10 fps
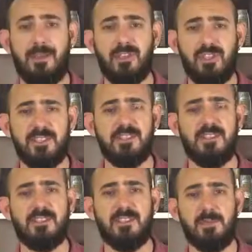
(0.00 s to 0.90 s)
Hemen cihazın
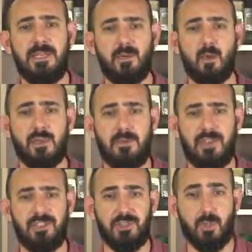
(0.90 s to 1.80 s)
tasarımıyla söze
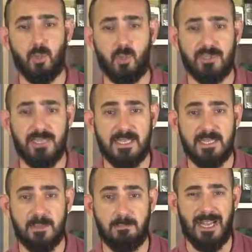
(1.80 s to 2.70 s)
başlayacak
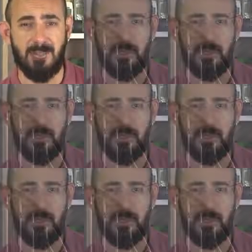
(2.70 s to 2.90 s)
olursak bal